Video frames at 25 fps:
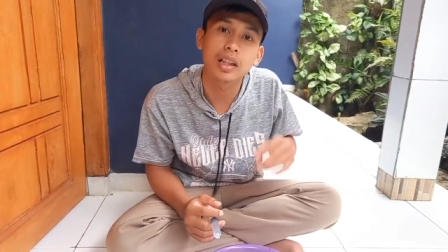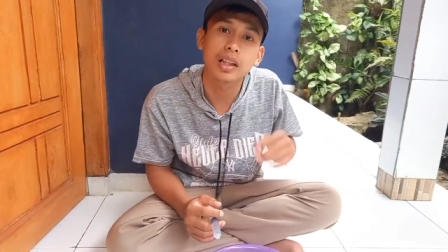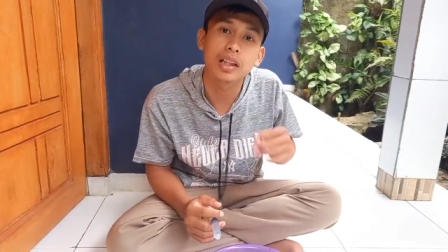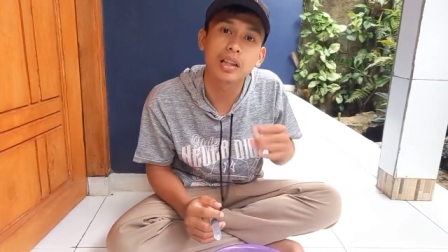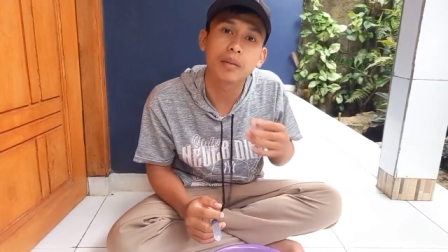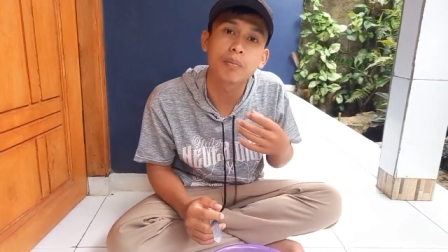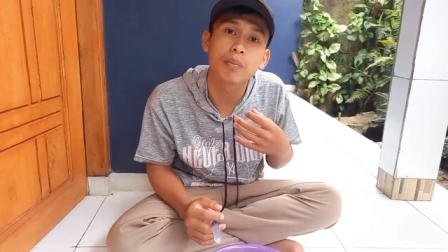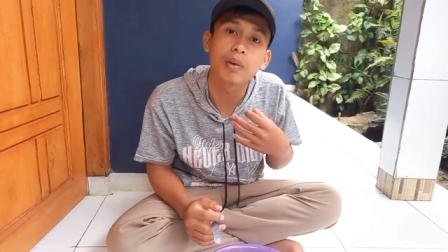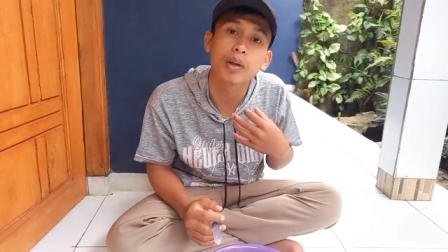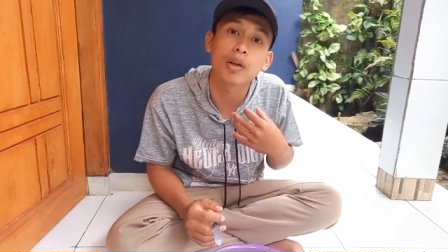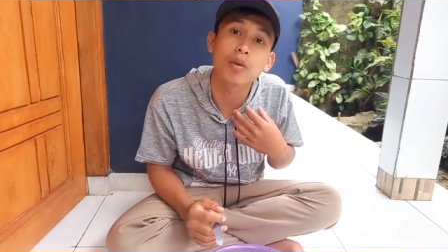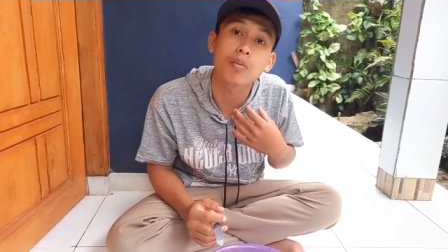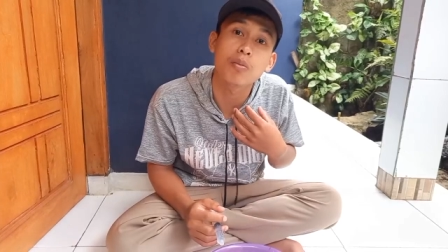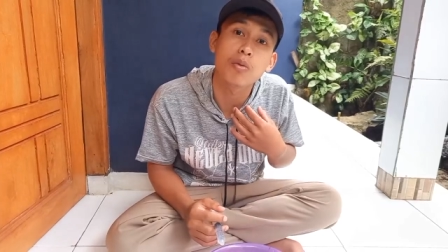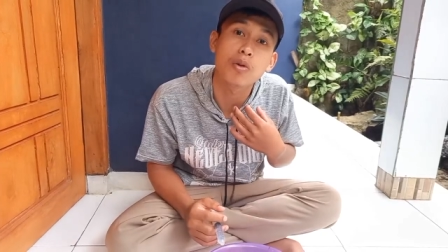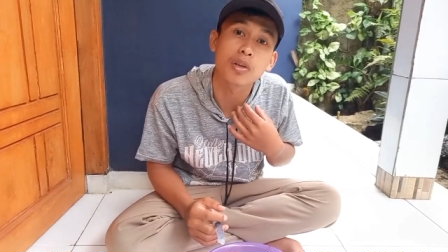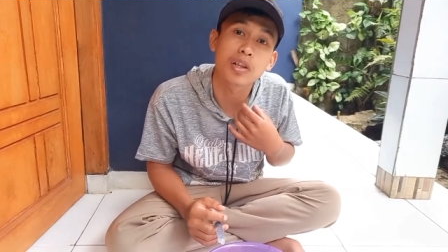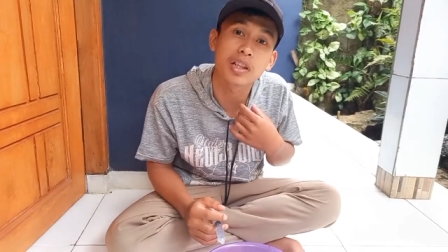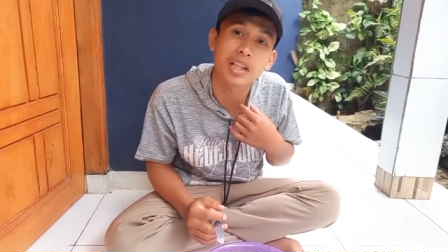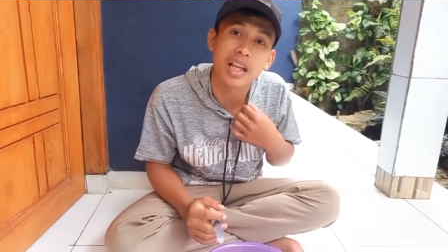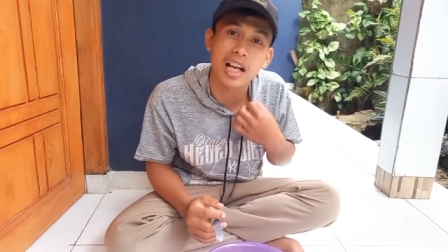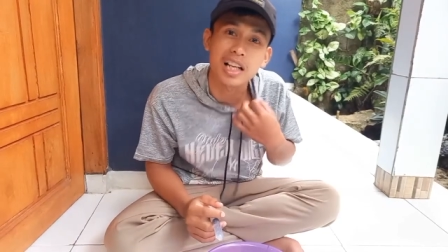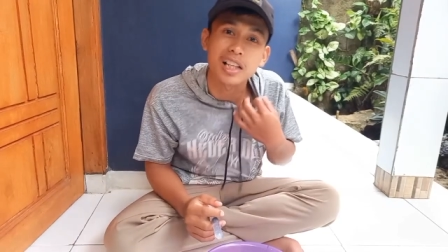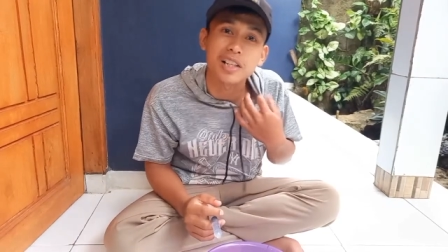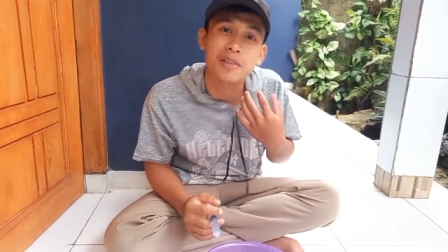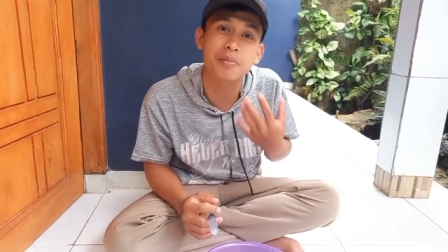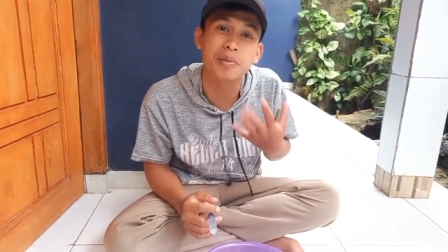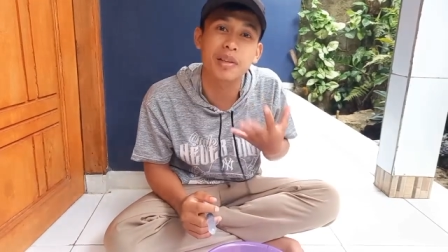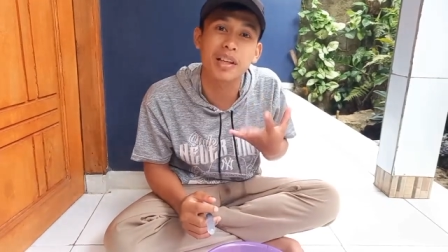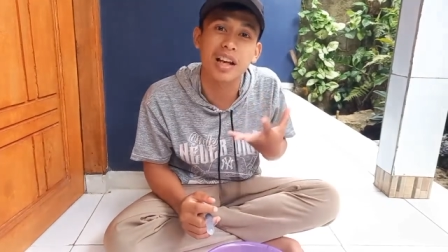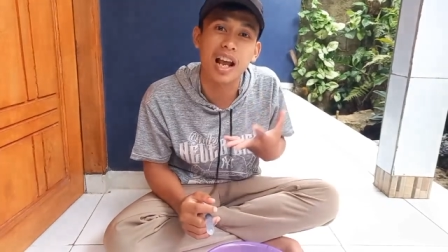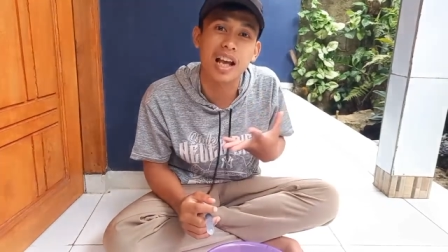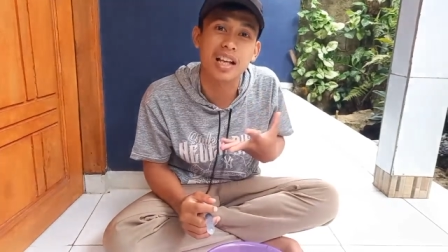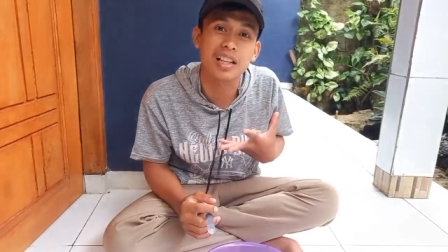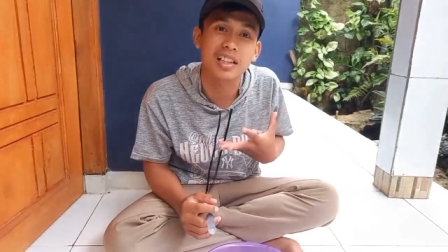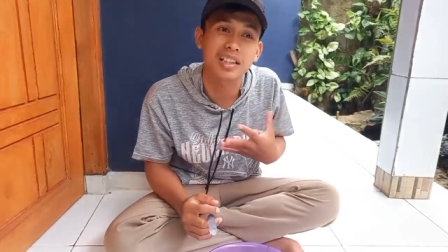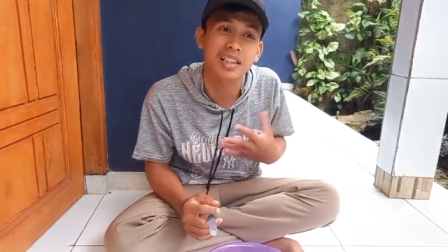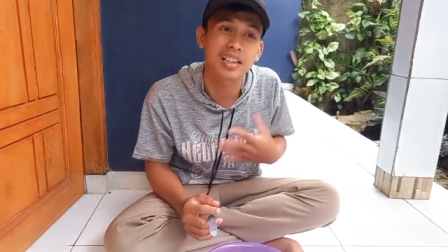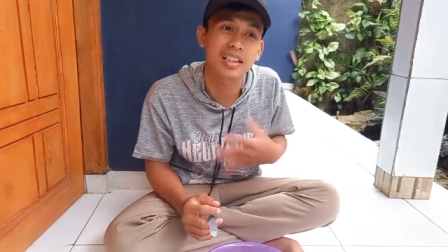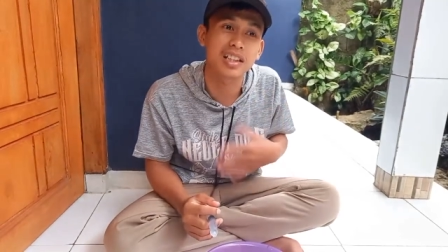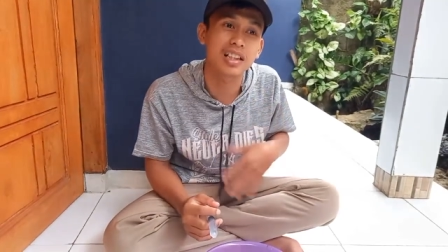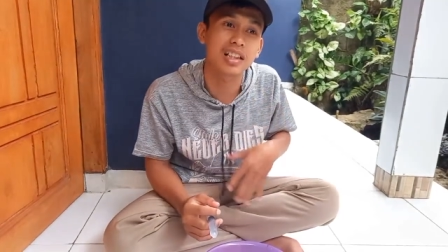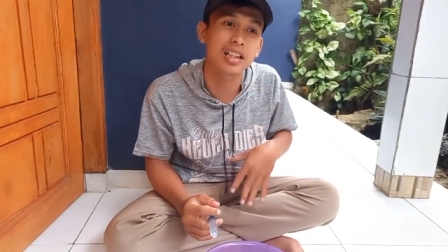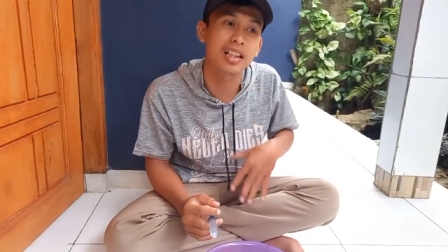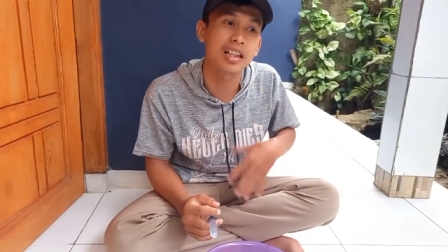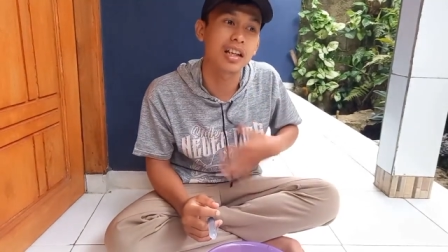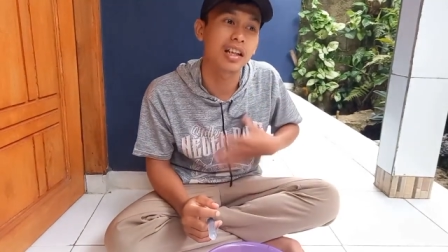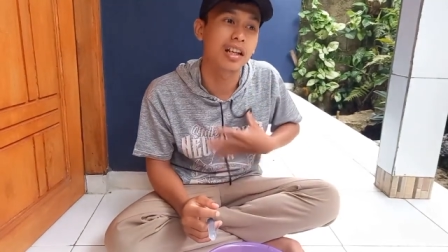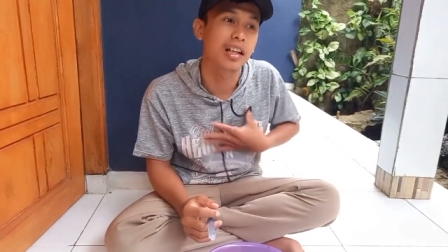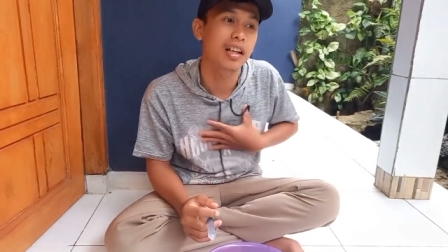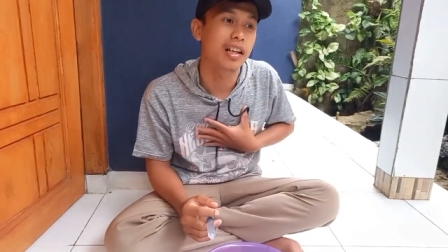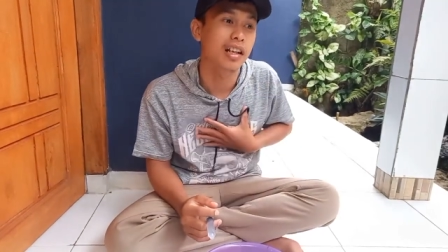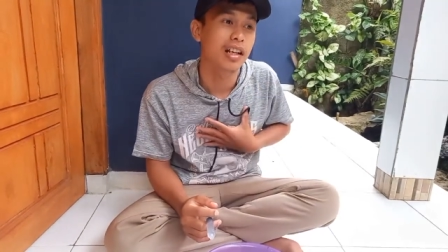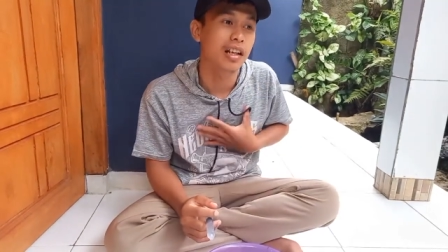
jadi pneumonia aspirasi jadi